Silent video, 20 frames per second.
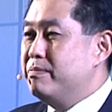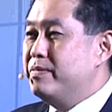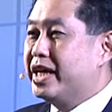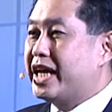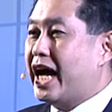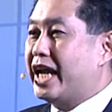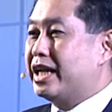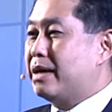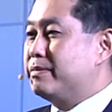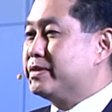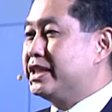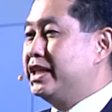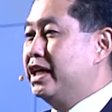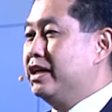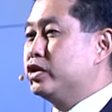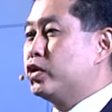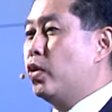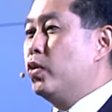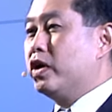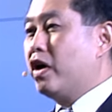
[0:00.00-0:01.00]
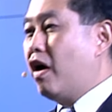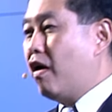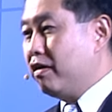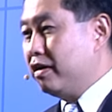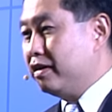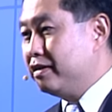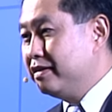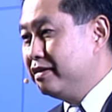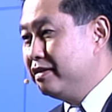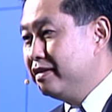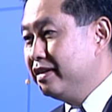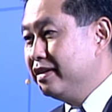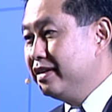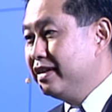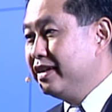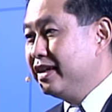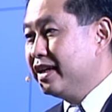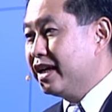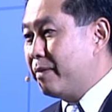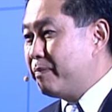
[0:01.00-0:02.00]
มีการนำเสนอถุงน่อง
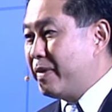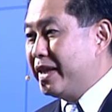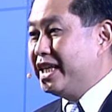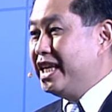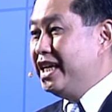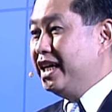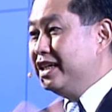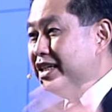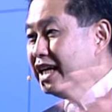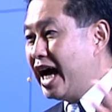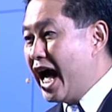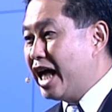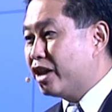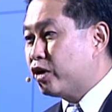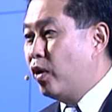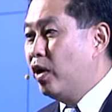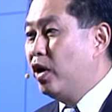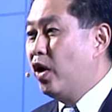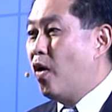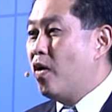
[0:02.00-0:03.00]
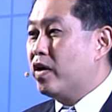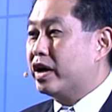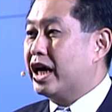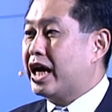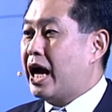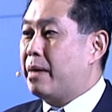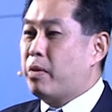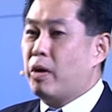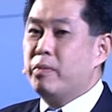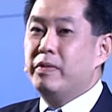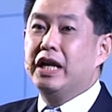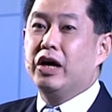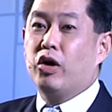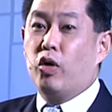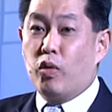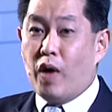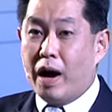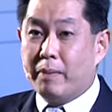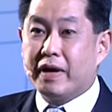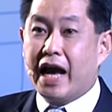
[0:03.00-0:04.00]
ก็เป็นที่ฮือฮาทั่วโลกนะครับเพราะเป็นเรื่องขอ
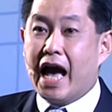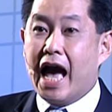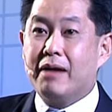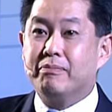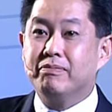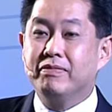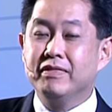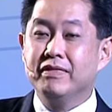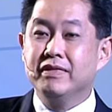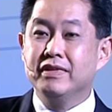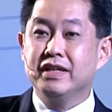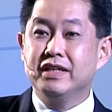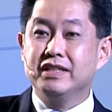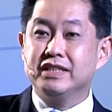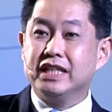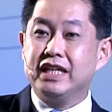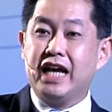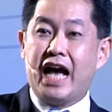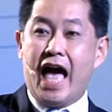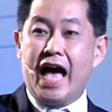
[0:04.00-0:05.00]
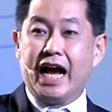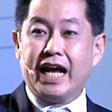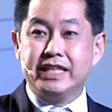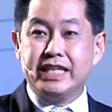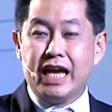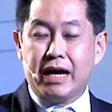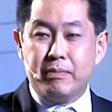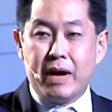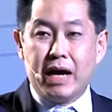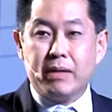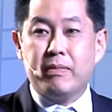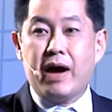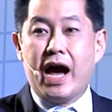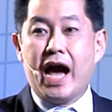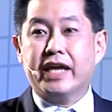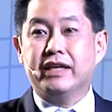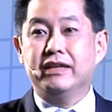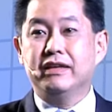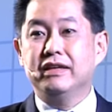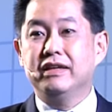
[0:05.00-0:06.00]
งความงามซื้อหากันอย่างมากมาย
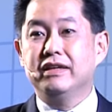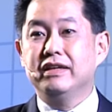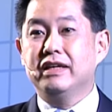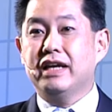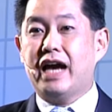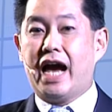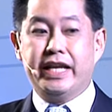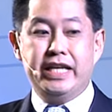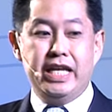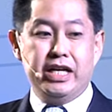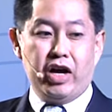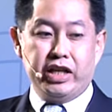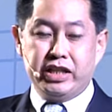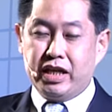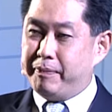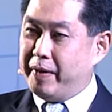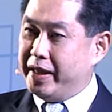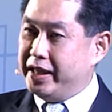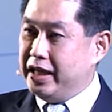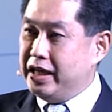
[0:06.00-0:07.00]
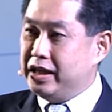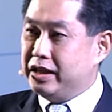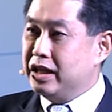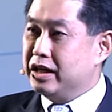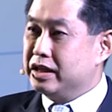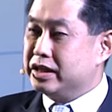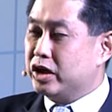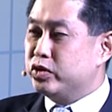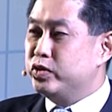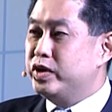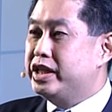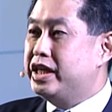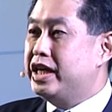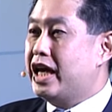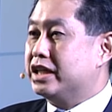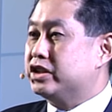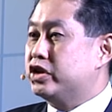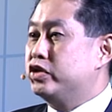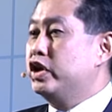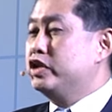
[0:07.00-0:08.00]
อันนี้ก็จะเป็นอีกหนึ่งเทคโนโลยีที่
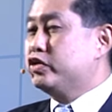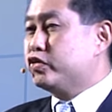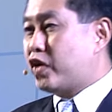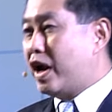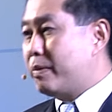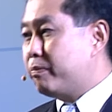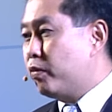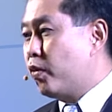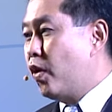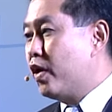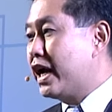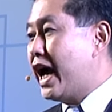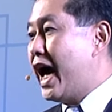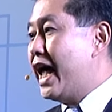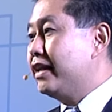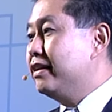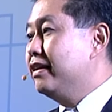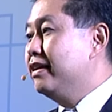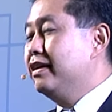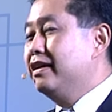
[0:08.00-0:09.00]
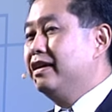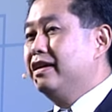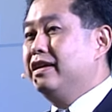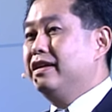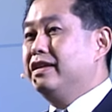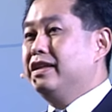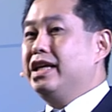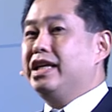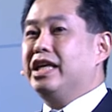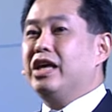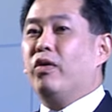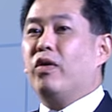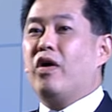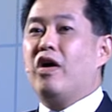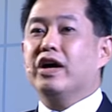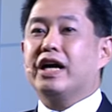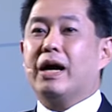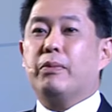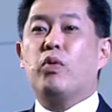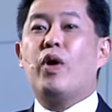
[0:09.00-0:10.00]
อาจจะ disrupt วงการที่เกี่ยวข้อ
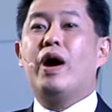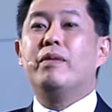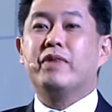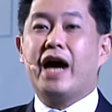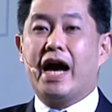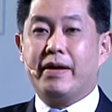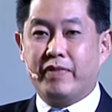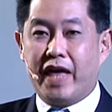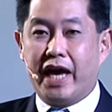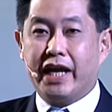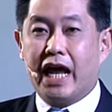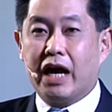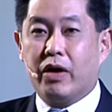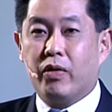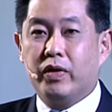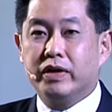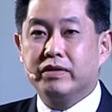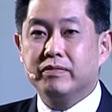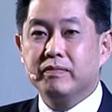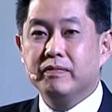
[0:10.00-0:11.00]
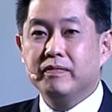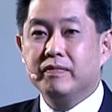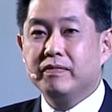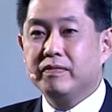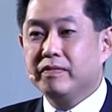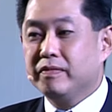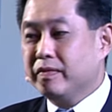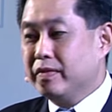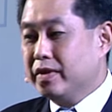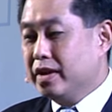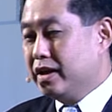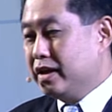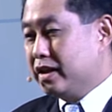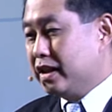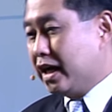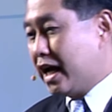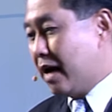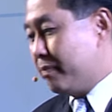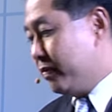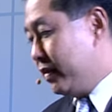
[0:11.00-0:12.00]
งกับความงามในอนาคต
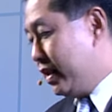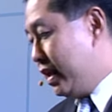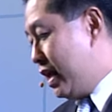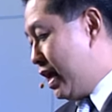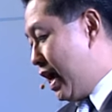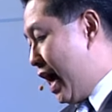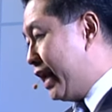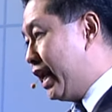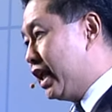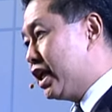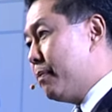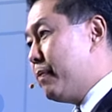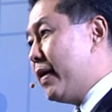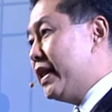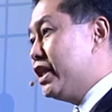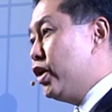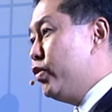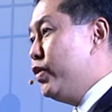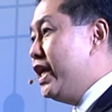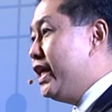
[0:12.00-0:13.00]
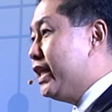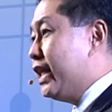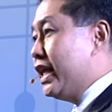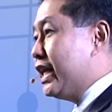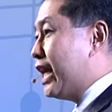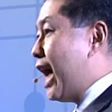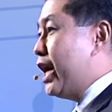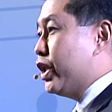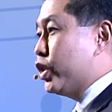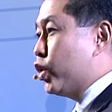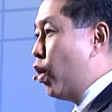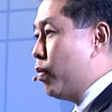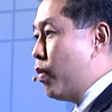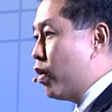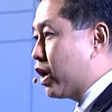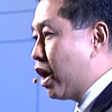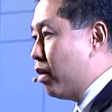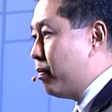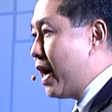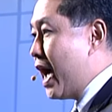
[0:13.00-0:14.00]
นะครับอันนั้นก็เป็นเทคโนโลยีที่ใกล้ตัวพวก
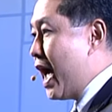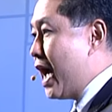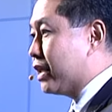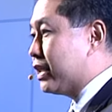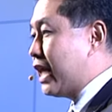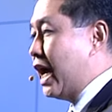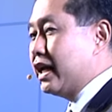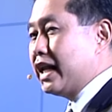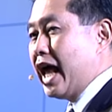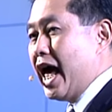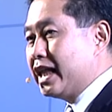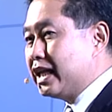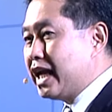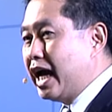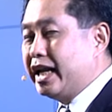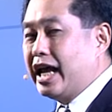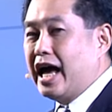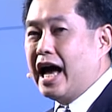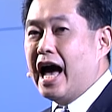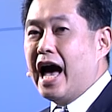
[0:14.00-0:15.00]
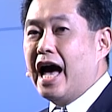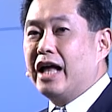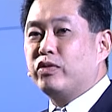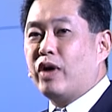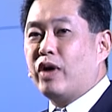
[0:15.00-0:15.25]
เรามากทั้งทางการอาหาร